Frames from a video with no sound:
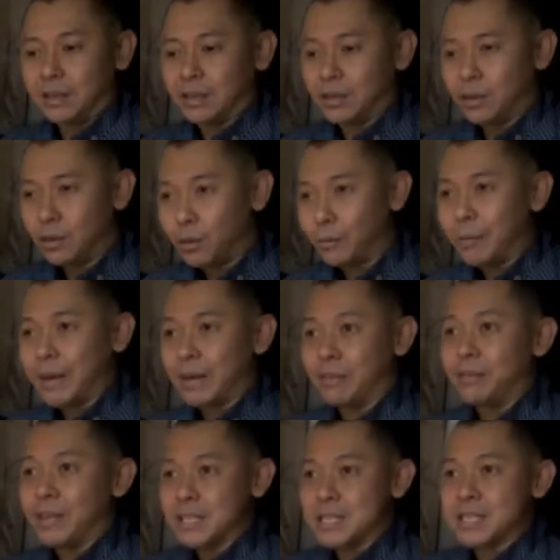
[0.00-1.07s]
naman sinasabing
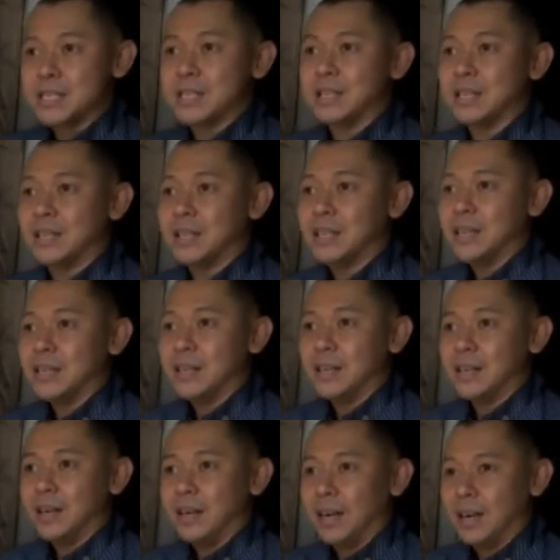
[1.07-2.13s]
mas mababa, pero
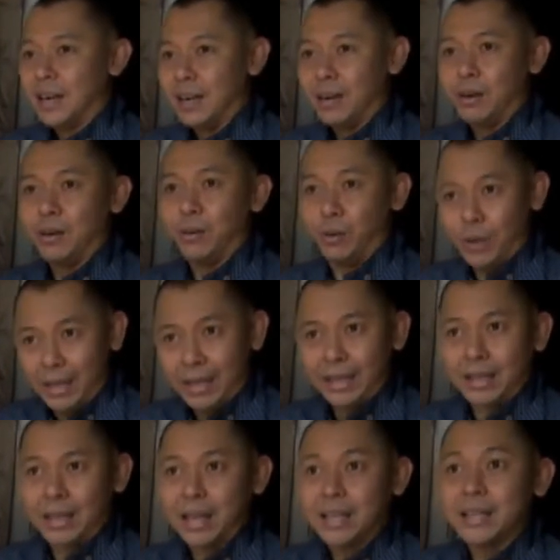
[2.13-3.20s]
mas mahirap ang
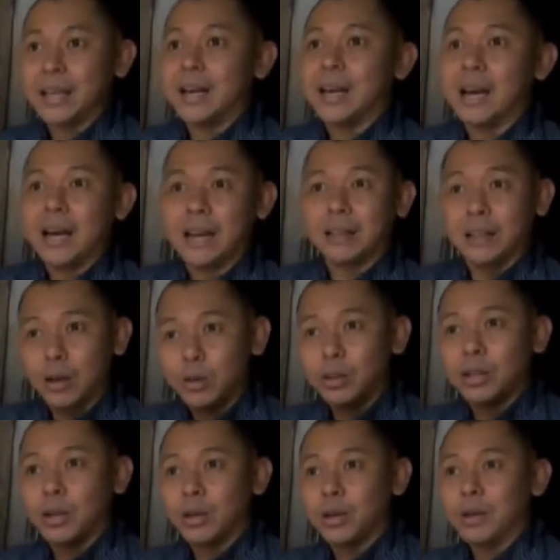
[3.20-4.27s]
trabaho nung may, may
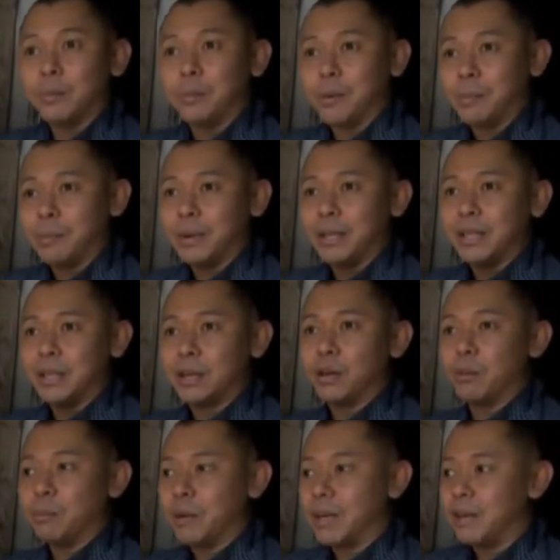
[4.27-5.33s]
negosyong sarili at
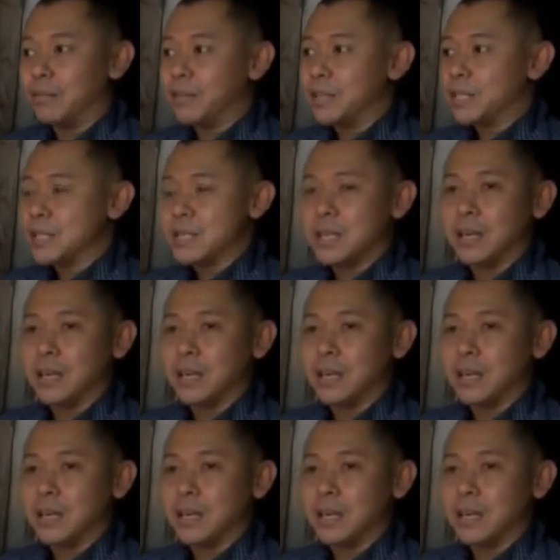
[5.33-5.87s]
napapangalagaan niya yung